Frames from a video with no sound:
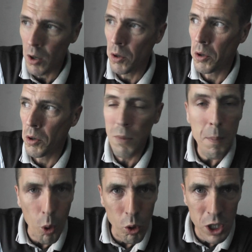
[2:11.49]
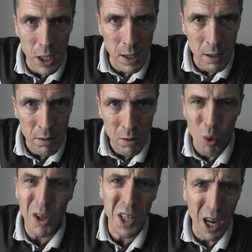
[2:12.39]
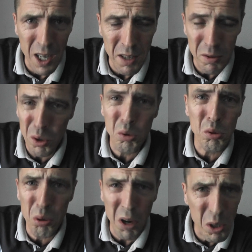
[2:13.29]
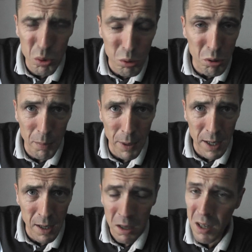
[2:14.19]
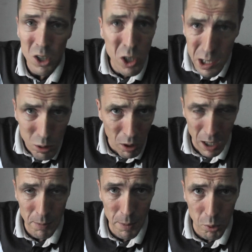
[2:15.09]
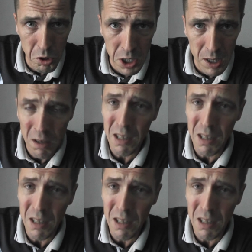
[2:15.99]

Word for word: Euh, mes projets, quoi qu'il arrive, que tu sois là, que tu sois pas là, je les aurai, mes projets.